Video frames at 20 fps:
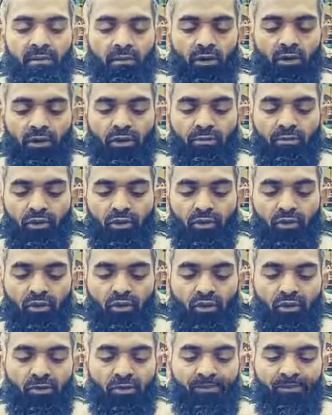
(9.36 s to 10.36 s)
मोहतरम
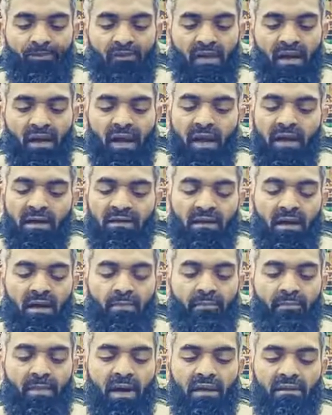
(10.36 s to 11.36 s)
दोस्तों आज
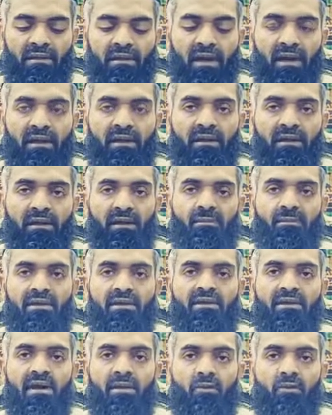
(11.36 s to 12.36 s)
हम बात कर रहे हैं
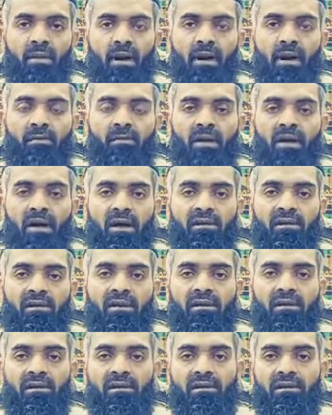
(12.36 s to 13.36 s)
मिर्जा गुलाम
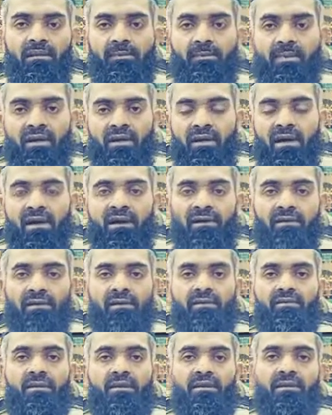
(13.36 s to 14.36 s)
कादियानी की पैदाइश
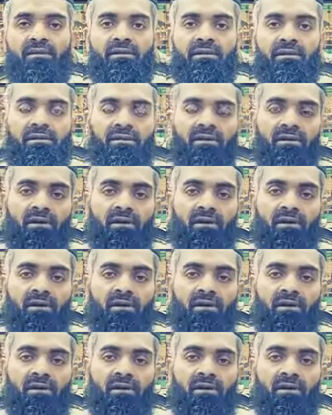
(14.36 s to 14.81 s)
के वक़्त